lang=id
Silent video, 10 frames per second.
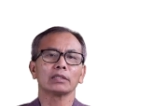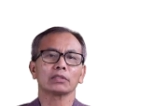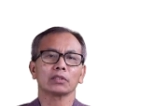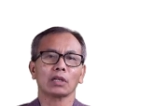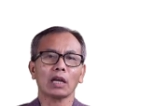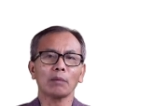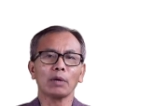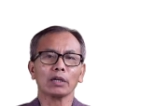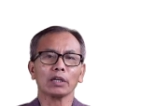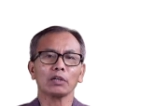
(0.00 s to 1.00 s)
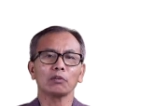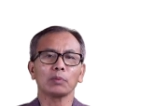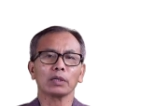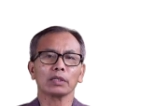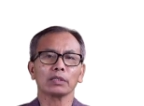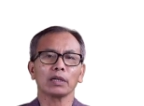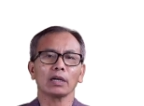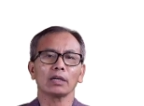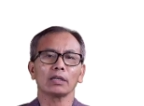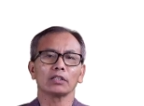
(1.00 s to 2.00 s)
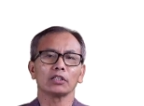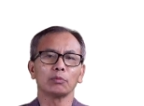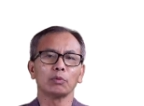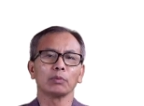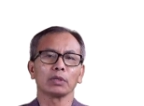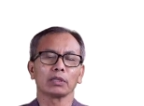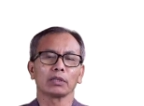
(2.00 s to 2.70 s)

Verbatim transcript: selama kehidupan kita di bumi.